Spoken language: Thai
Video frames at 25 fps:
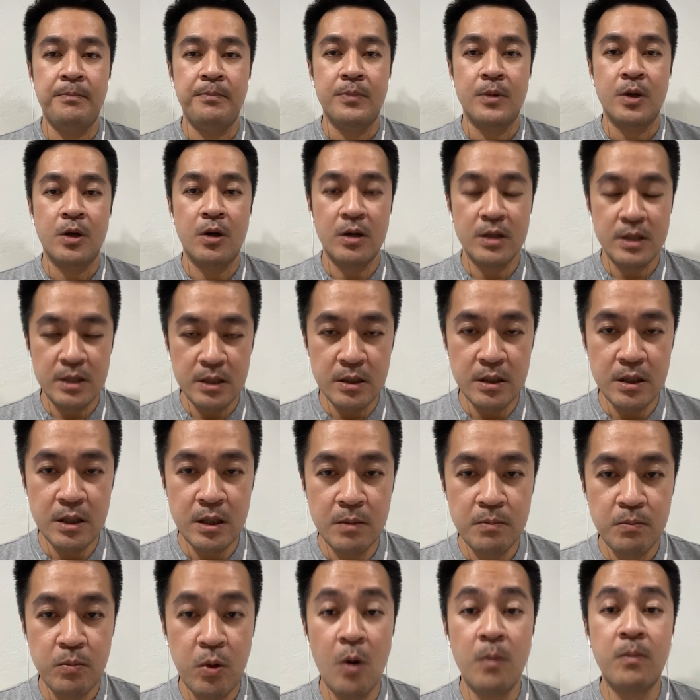บก็คือ
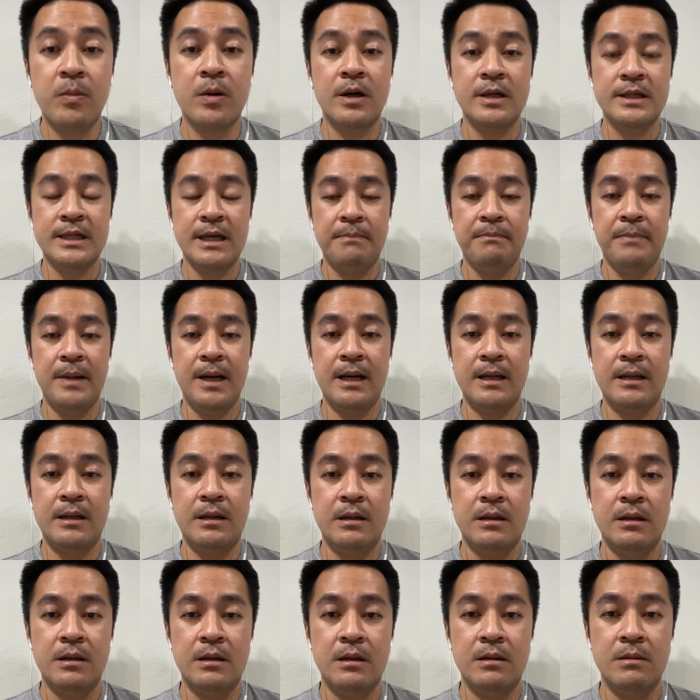ผมก็จะเปิด
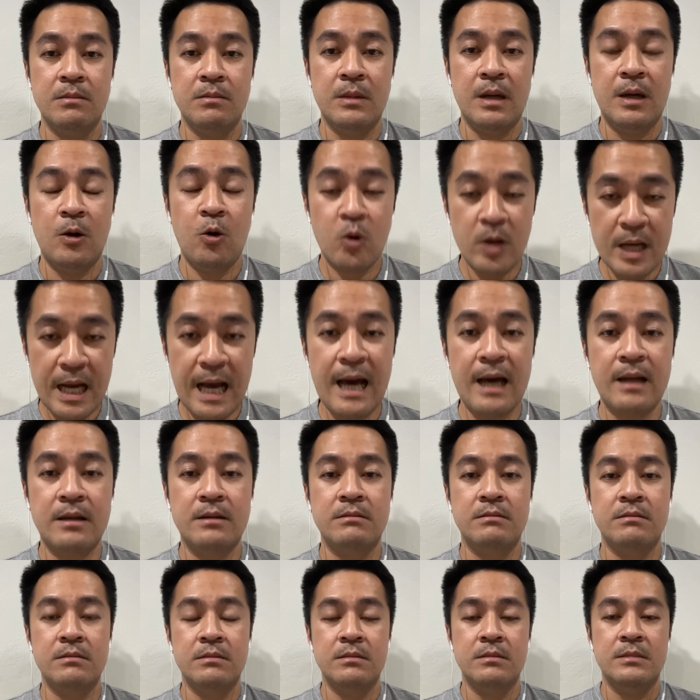โอกาส
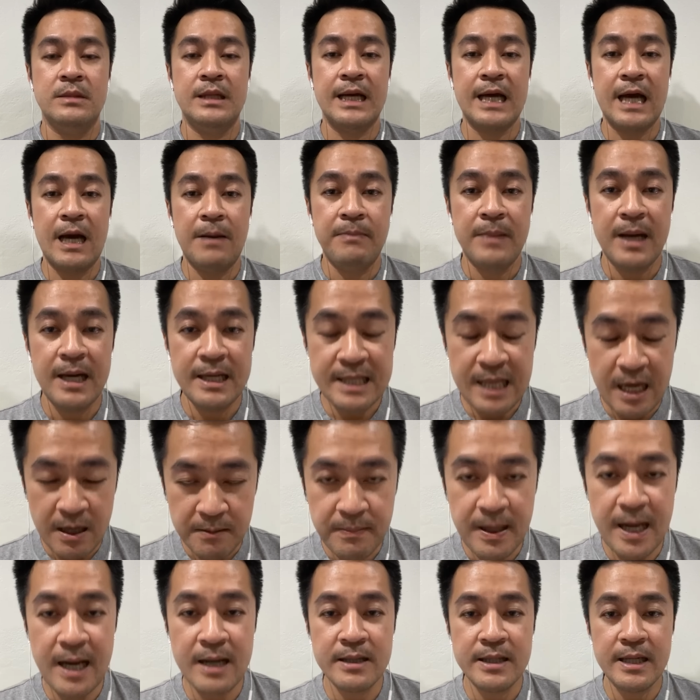นะครับให้ทาง
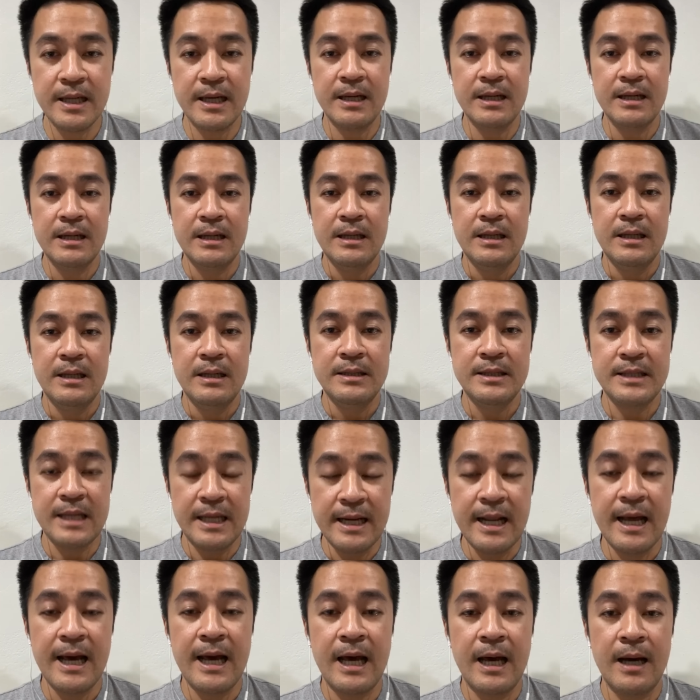พรรคเนี่ยสร
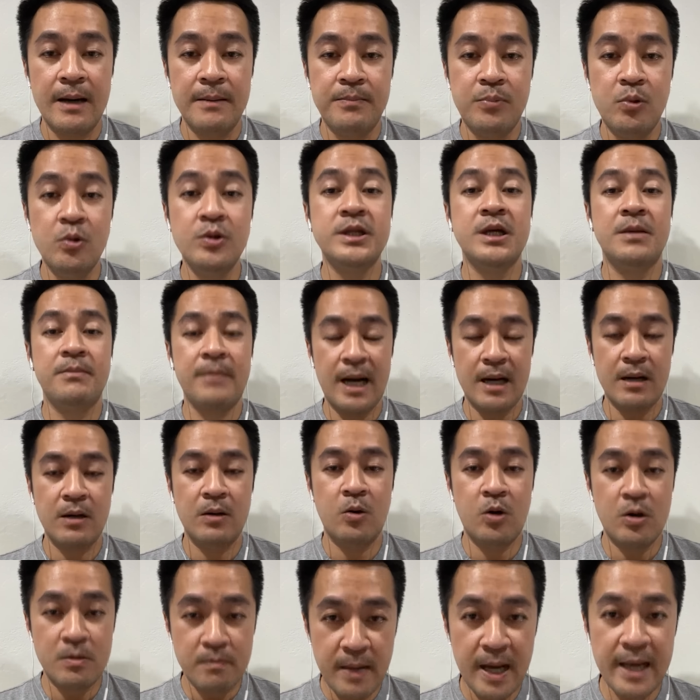รหาผู้สมัคร
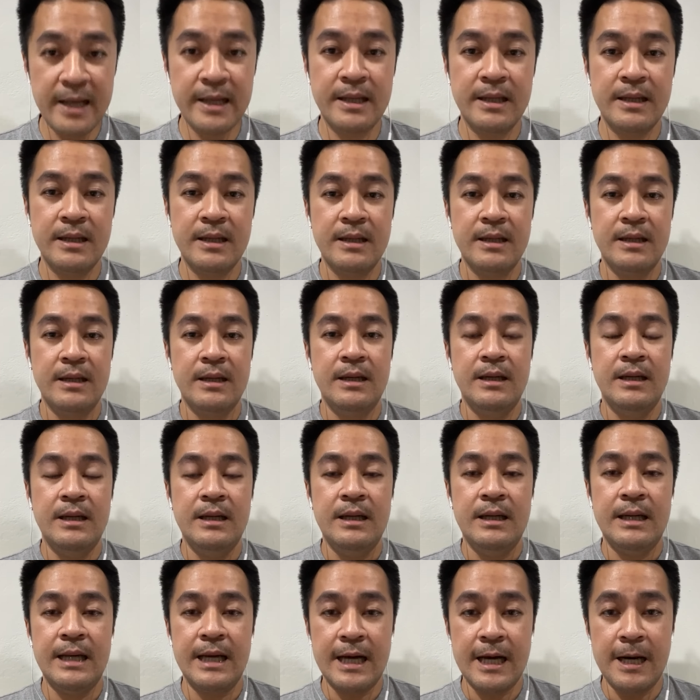คนใหม่
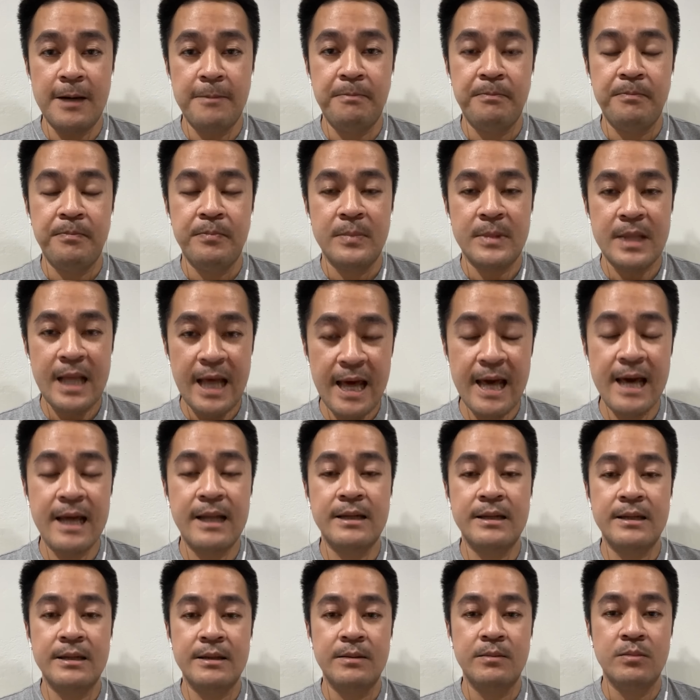นะครับแทน
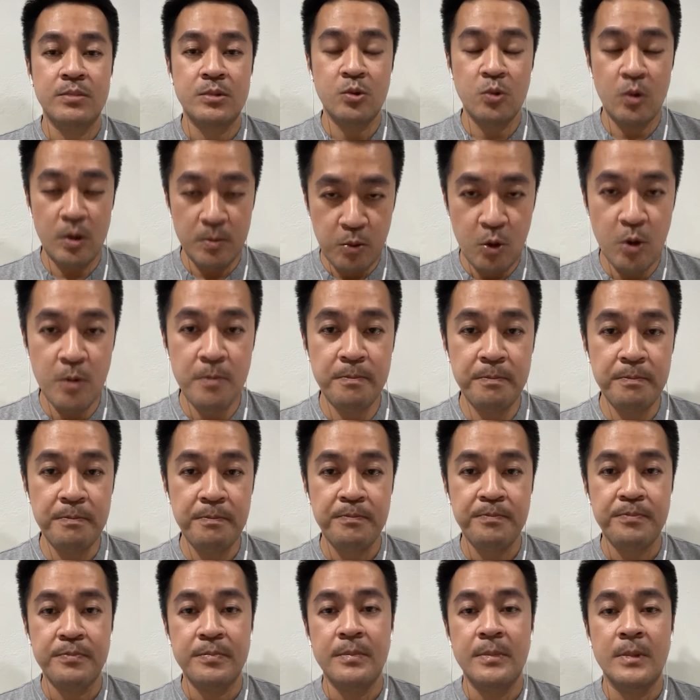ตัวผม
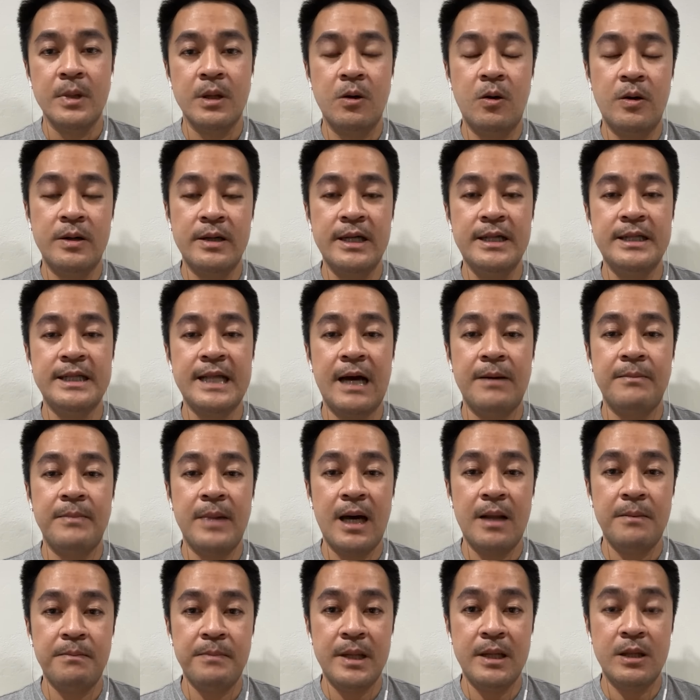คนที่สา
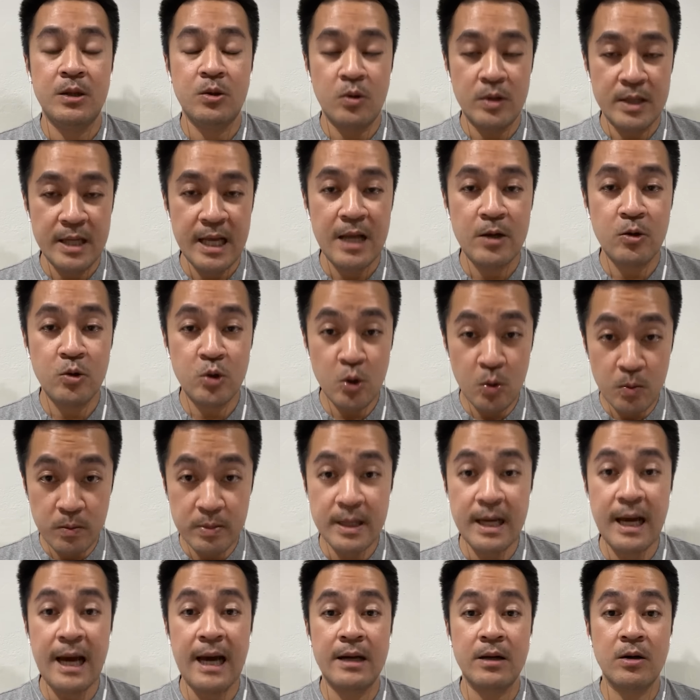มารถเป็นตัวแทนอุดม
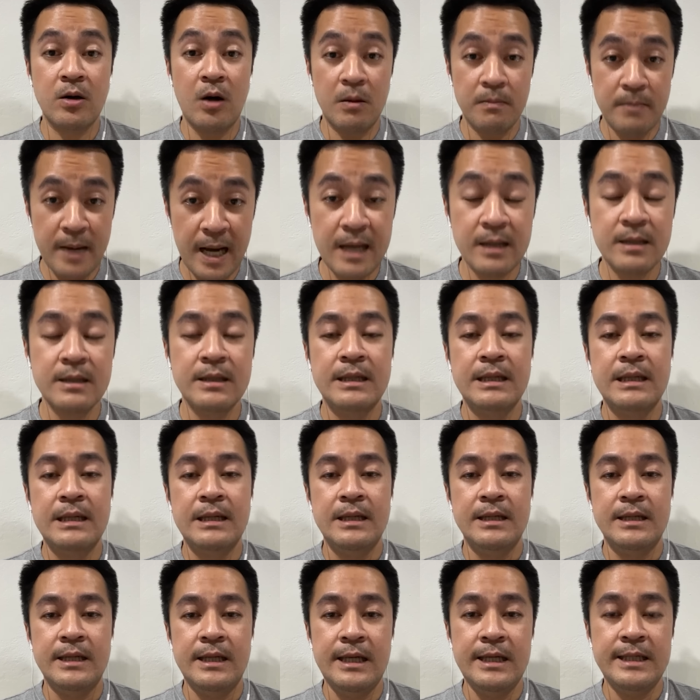การณ์ของพรรค
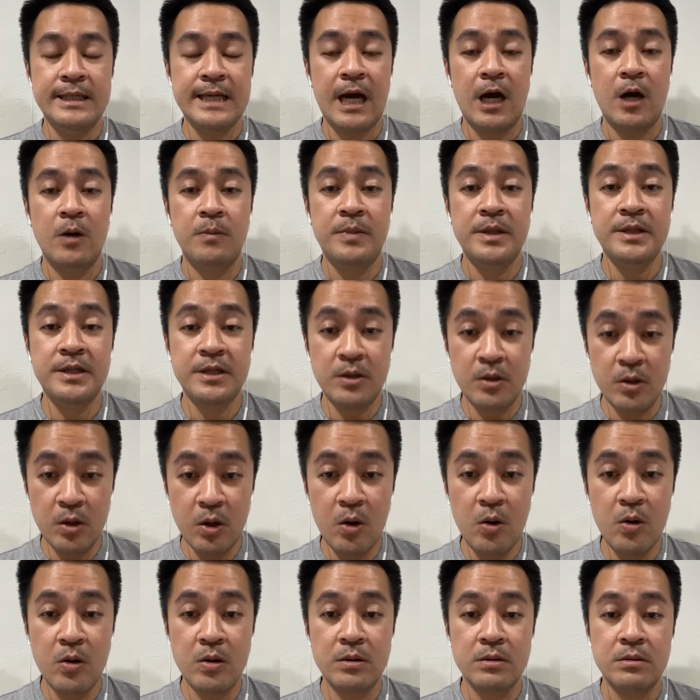ที่ชาวพิษณุ
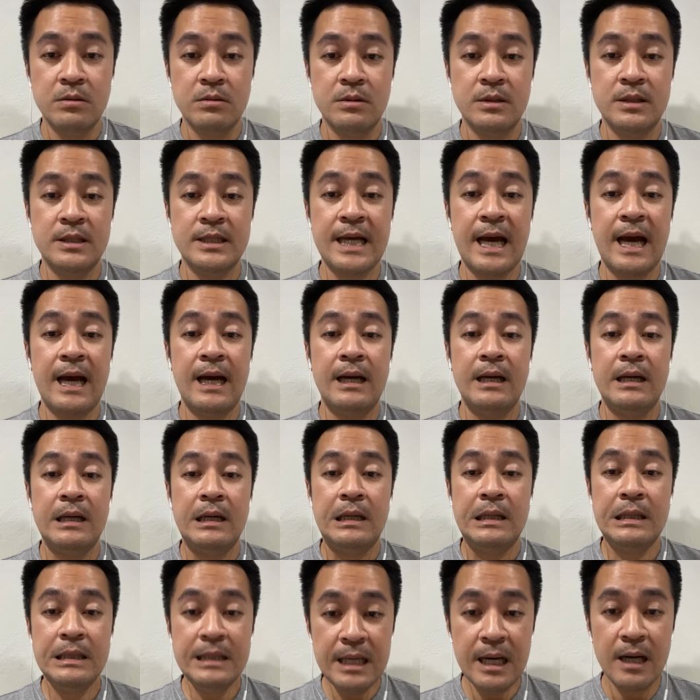โลกจะ
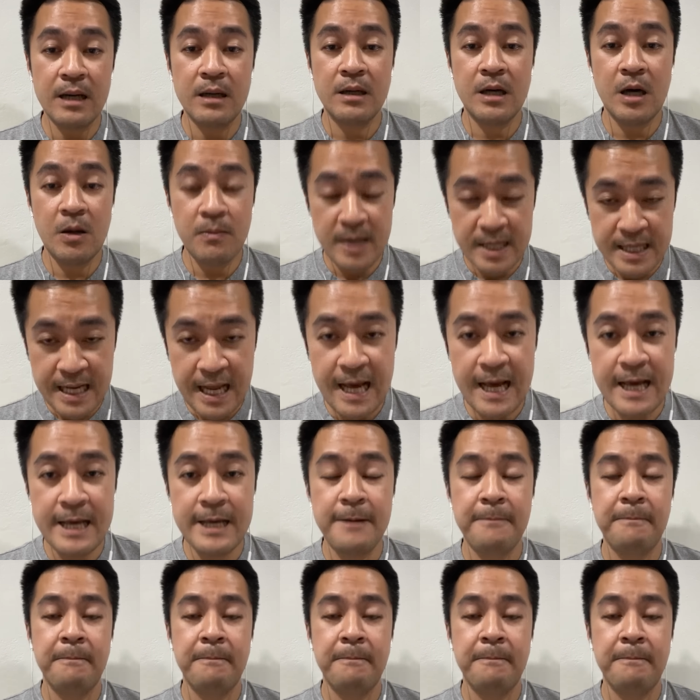เลือกเข้ามาได้